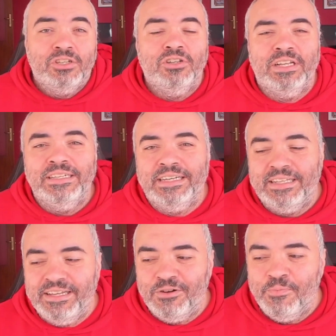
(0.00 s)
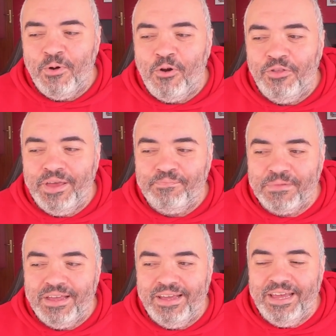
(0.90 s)
Solo tenéis que tener un poco de
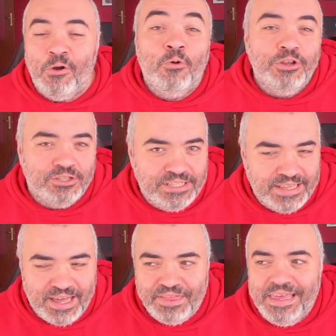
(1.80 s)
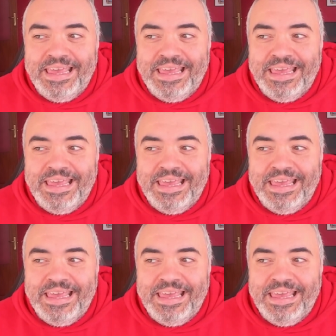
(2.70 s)
curiosidad,